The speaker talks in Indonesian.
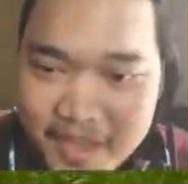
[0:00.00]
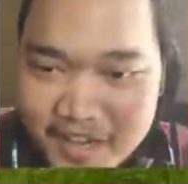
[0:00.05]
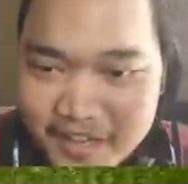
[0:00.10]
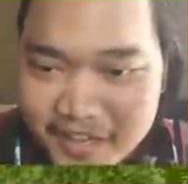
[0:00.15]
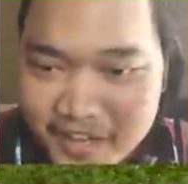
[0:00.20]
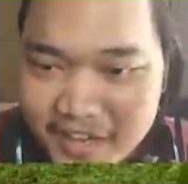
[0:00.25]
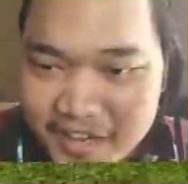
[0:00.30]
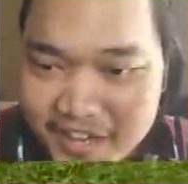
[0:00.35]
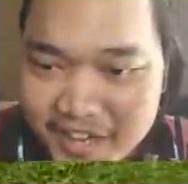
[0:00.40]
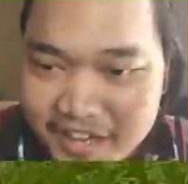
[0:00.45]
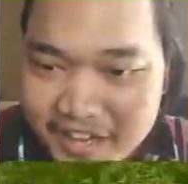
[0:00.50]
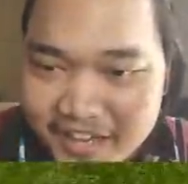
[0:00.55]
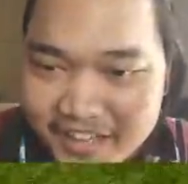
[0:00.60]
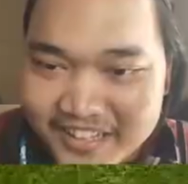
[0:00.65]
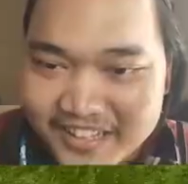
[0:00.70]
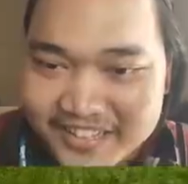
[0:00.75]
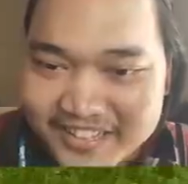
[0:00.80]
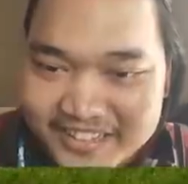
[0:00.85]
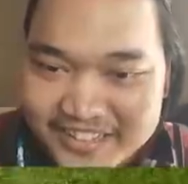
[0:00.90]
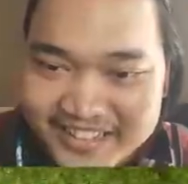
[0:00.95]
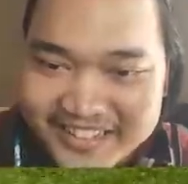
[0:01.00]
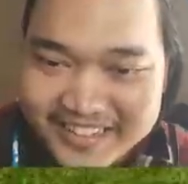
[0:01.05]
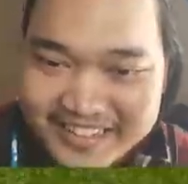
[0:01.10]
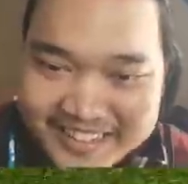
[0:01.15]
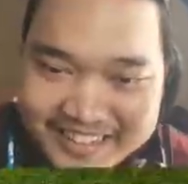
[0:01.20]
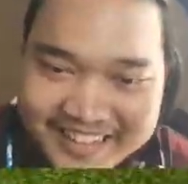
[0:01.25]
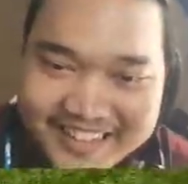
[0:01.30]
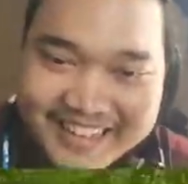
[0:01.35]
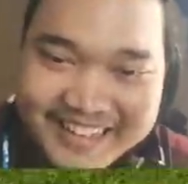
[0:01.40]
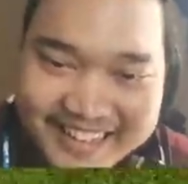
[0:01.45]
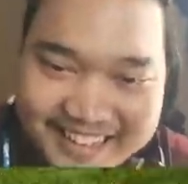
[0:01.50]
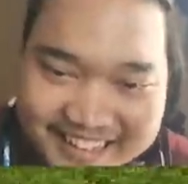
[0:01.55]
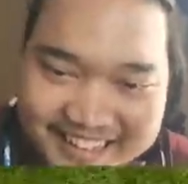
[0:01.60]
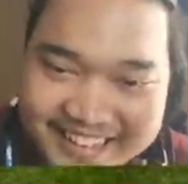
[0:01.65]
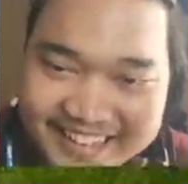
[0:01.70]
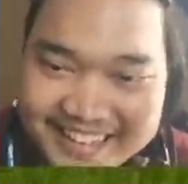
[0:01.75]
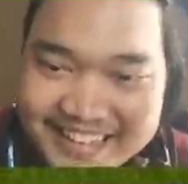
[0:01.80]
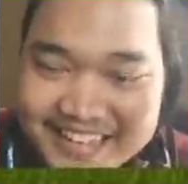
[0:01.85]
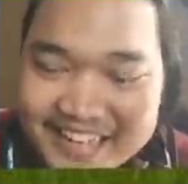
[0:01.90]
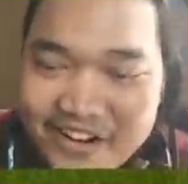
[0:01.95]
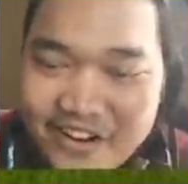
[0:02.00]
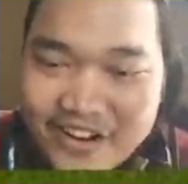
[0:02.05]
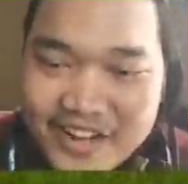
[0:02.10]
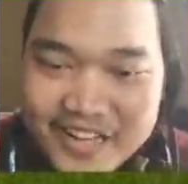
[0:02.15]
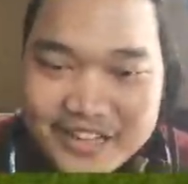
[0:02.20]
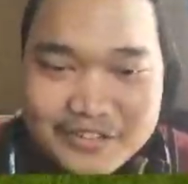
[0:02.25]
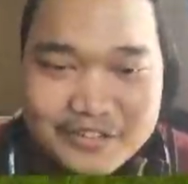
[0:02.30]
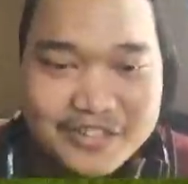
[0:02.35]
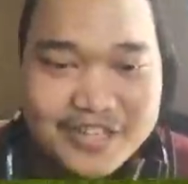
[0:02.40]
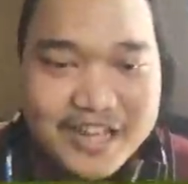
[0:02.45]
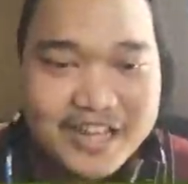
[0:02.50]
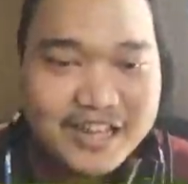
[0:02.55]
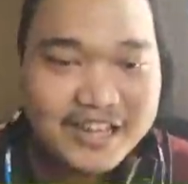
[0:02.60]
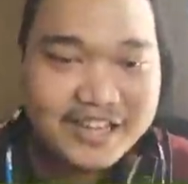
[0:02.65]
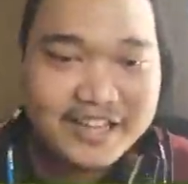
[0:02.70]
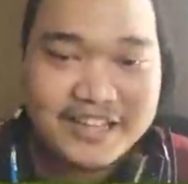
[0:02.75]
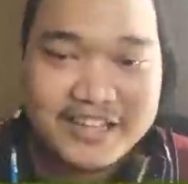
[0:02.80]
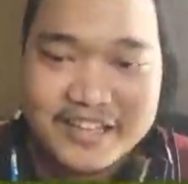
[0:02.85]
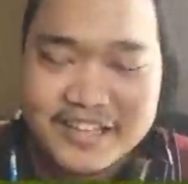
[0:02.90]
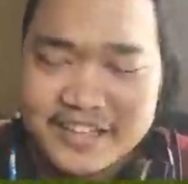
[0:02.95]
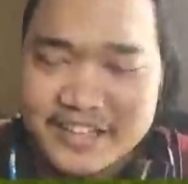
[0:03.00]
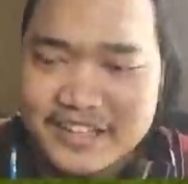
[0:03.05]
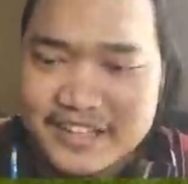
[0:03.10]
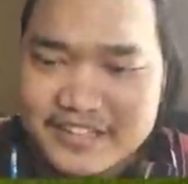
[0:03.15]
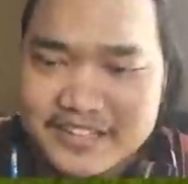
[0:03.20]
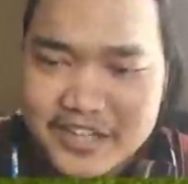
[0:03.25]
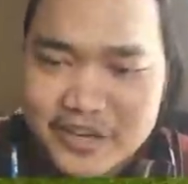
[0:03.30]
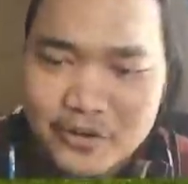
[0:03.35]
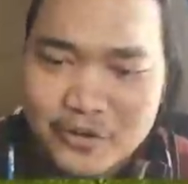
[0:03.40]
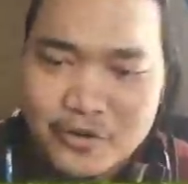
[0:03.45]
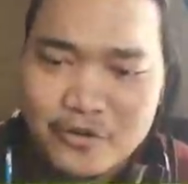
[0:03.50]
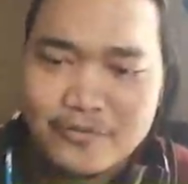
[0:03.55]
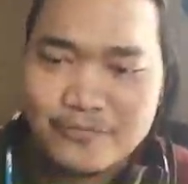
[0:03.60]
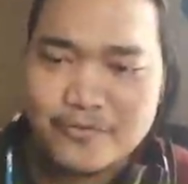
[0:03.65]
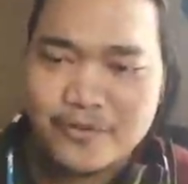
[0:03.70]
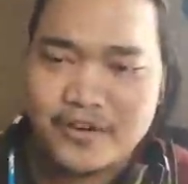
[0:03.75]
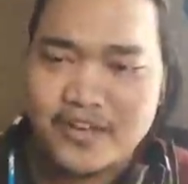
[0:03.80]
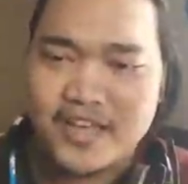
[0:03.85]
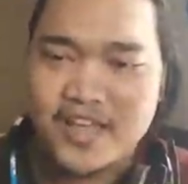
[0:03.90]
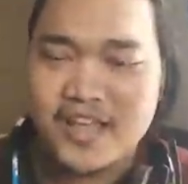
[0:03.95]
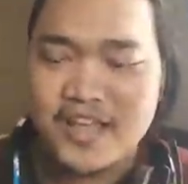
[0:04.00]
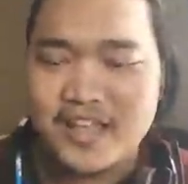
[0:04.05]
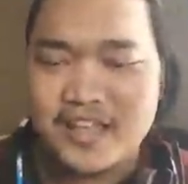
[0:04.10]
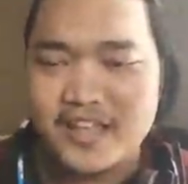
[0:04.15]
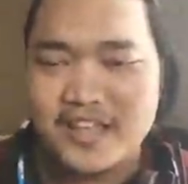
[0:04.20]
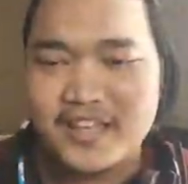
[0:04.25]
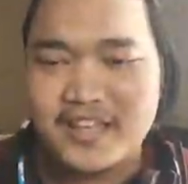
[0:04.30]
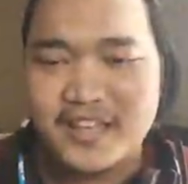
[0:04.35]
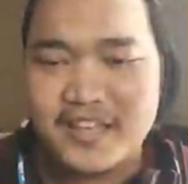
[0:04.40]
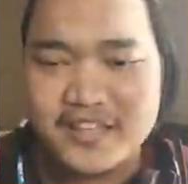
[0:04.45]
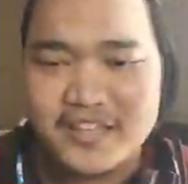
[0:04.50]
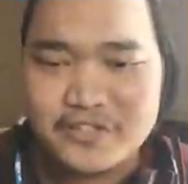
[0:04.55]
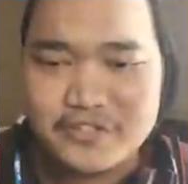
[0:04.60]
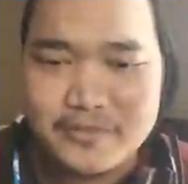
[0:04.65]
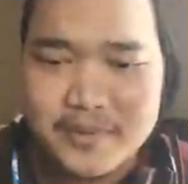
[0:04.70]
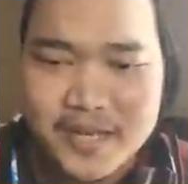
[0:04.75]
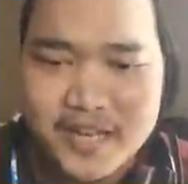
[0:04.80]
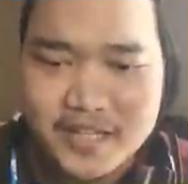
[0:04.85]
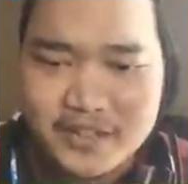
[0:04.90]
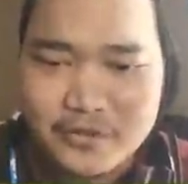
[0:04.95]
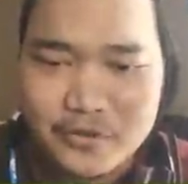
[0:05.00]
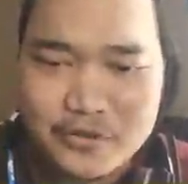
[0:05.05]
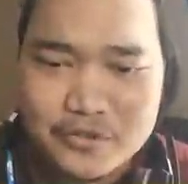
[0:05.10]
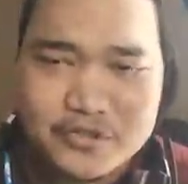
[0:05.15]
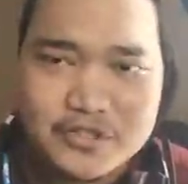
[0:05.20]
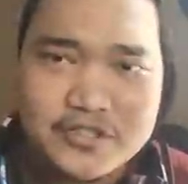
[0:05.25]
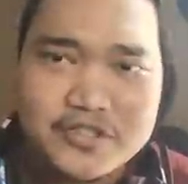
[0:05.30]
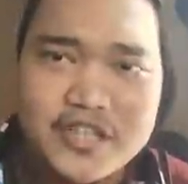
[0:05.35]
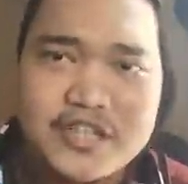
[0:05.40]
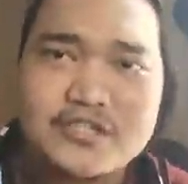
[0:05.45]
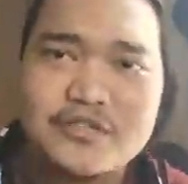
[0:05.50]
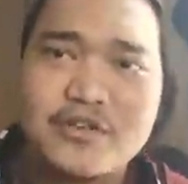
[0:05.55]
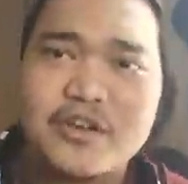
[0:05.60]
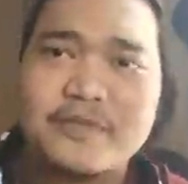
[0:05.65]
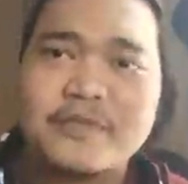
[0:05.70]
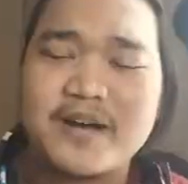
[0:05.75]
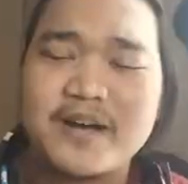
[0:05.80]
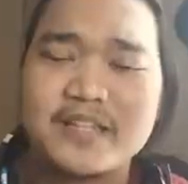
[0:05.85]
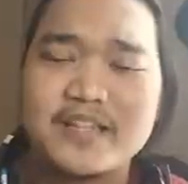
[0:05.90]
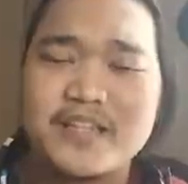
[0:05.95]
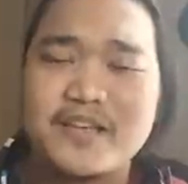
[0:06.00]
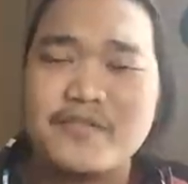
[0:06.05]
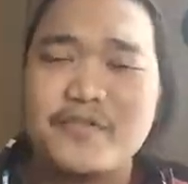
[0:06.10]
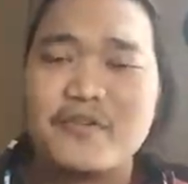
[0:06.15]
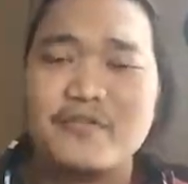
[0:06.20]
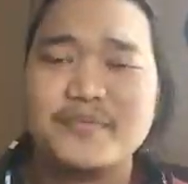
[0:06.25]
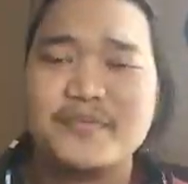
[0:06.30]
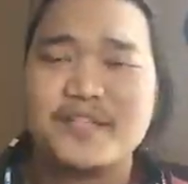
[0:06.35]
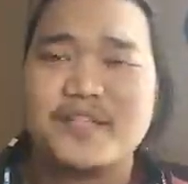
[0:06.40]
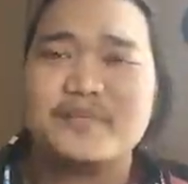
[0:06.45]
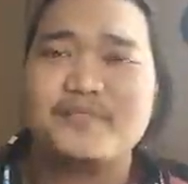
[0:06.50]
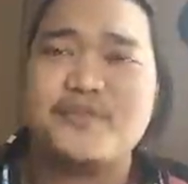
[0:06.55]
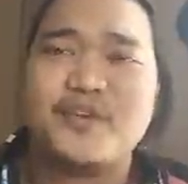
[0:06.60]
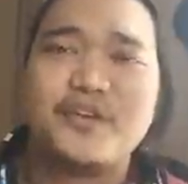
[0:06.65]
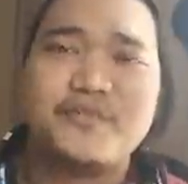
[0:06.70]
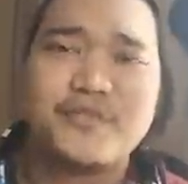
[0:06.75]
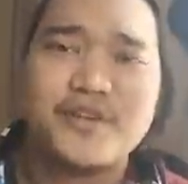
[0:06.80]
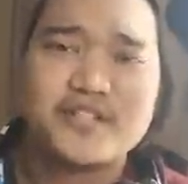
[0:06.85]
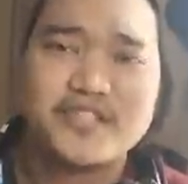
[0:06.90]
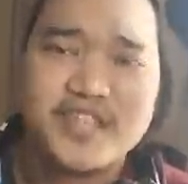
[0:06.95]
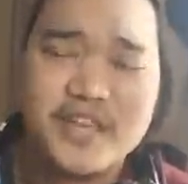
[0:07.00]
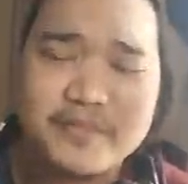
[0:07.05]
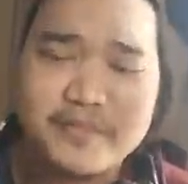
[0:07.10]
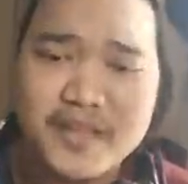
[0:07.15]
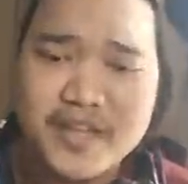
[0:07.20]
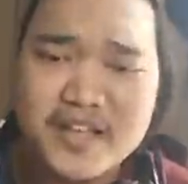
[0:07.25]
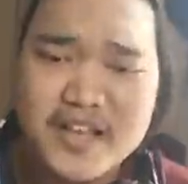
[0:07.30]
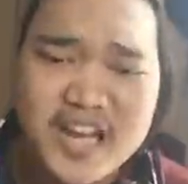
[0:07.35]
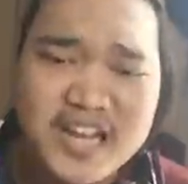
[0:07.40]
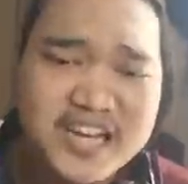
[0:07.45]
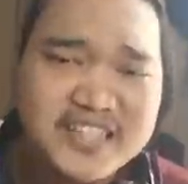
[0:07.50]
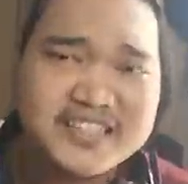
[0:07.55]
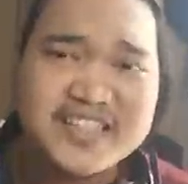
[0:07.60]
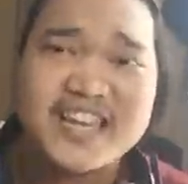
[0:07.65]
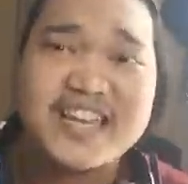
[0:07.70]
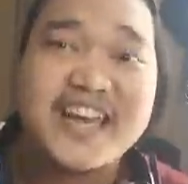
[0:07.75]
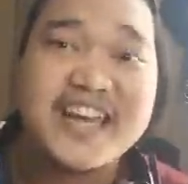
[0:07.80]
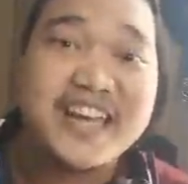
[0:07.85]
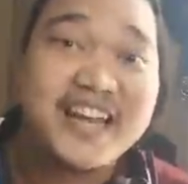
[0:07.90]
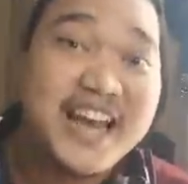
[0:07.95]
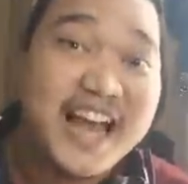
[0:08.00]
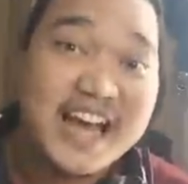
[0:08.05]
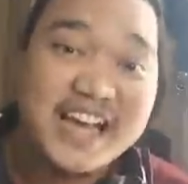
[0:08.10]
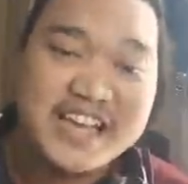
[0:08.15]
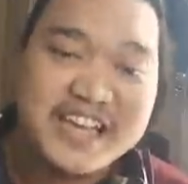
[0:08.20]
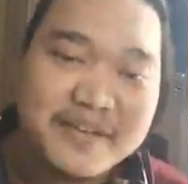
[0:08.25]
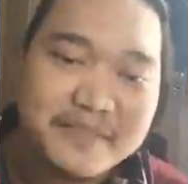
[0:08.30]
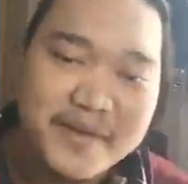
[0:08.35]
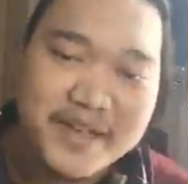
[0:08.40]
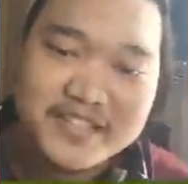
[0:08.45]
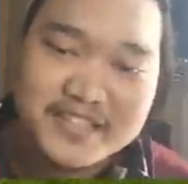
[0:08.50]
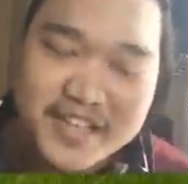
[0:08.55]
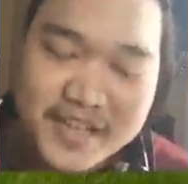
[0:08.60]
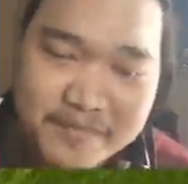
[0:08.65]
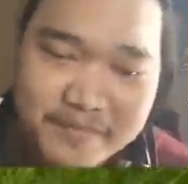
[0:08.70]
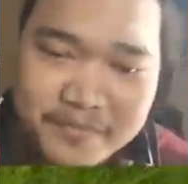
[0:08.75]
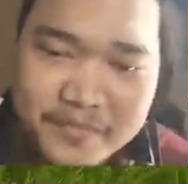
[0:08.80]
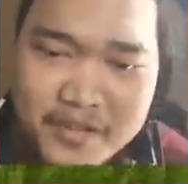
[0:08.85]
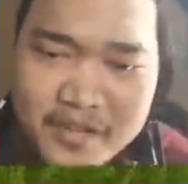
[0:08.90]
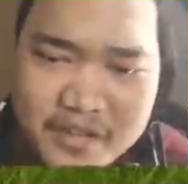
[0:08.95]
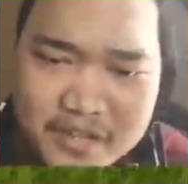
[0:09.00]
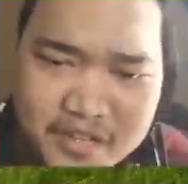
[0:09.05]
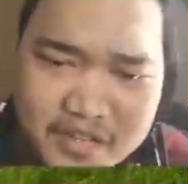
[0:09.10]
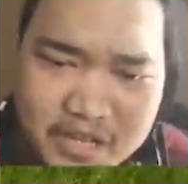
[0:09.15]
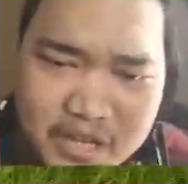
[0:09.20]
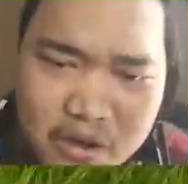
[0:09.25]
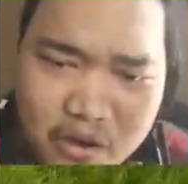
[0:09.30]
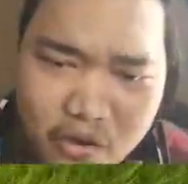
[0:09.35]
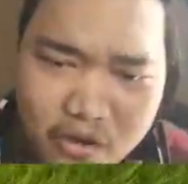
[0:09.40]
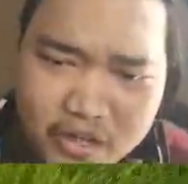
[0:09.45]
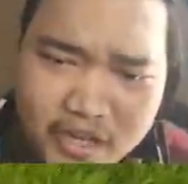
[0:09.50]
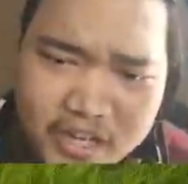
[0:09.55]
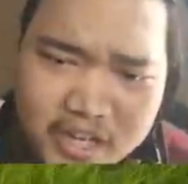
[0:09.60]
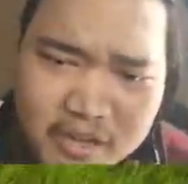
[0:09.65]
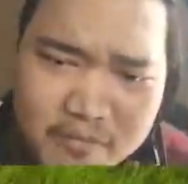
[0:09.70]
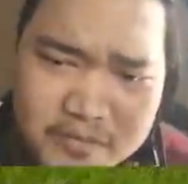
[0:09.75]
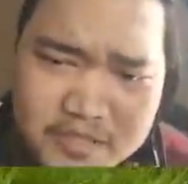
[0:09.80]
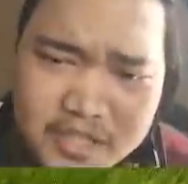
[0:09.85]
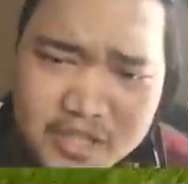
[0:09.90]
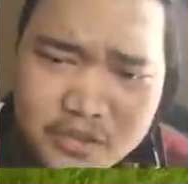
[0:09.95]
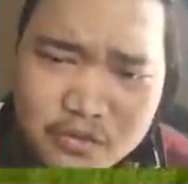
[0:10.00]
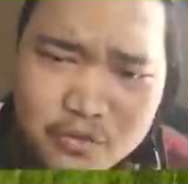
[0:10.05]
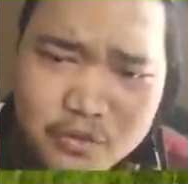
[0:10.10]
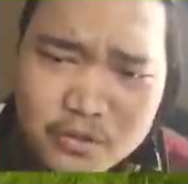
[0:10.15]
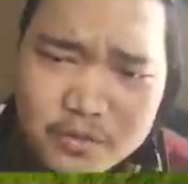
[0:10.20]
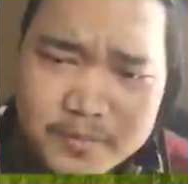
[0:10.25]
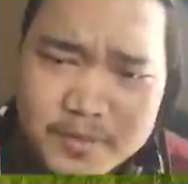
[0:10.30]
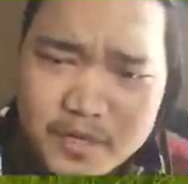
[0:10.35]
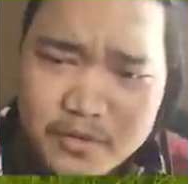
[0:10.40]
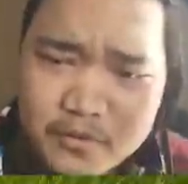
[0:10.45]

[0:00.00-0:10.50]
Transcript: GG ya. Oke, itu dia jalur lumpurnya. Kita coba lihat dulu. Jadi sorry banget nih kalau misalnya mungkin facecamnya ada cahaya ilahi ya biasa. Kordeng nggak bisa ditutup ya,